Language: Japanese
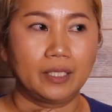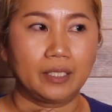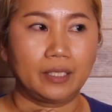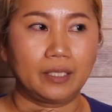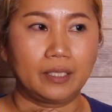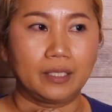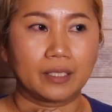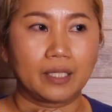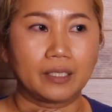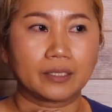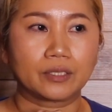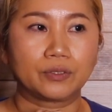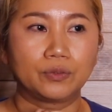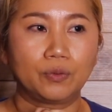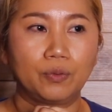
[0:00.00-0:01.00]
えー、警
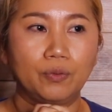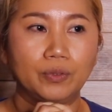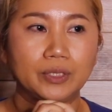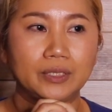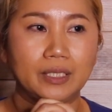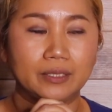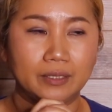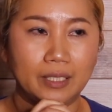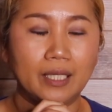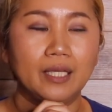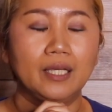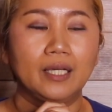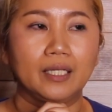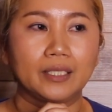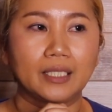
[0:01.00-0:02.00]
察の方にですね
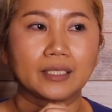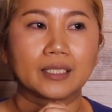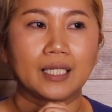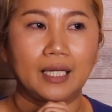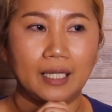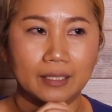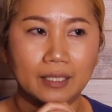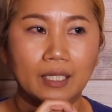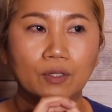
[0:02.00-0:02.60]
何かあっ